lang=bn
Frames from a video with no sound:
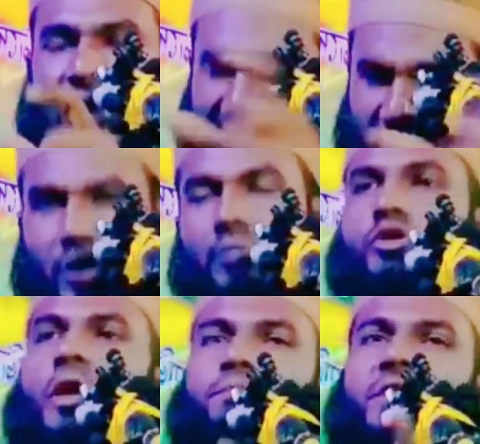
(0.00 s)
এই রকম
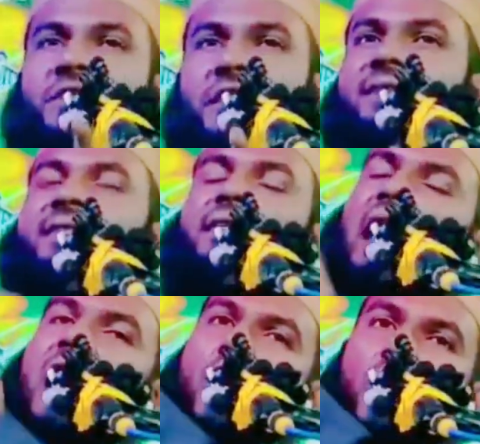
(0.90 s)
শব্দের দিয়ে
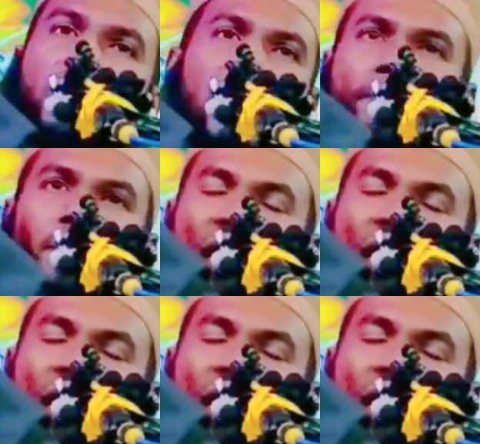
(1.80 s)
সেটা আল্লাহ